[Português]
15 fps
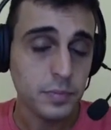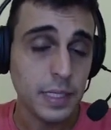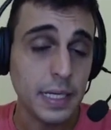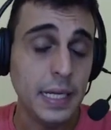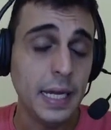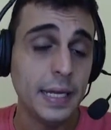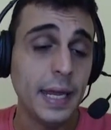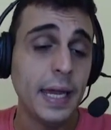
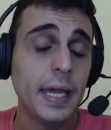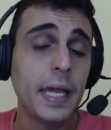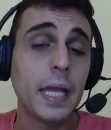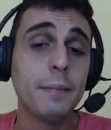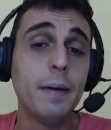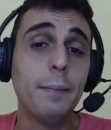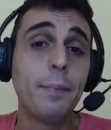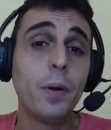que Ana
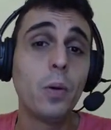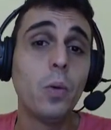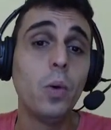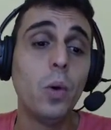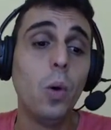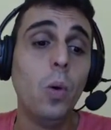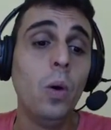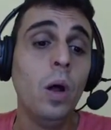Hickman
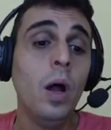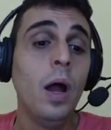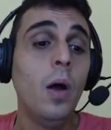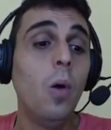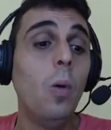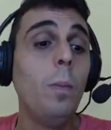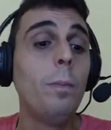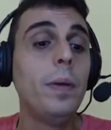procurou
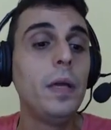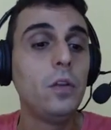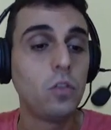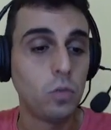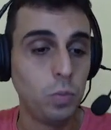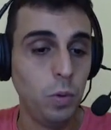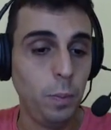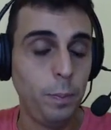um
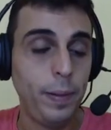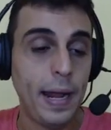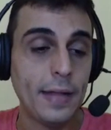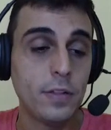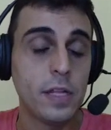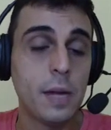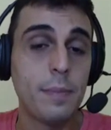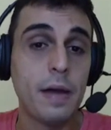bispo para
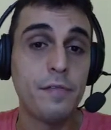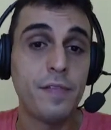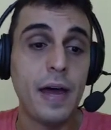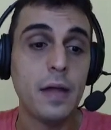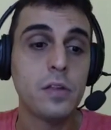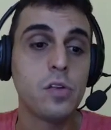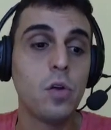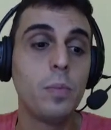
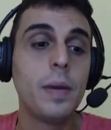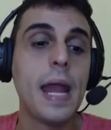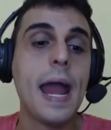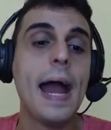desabafar sobre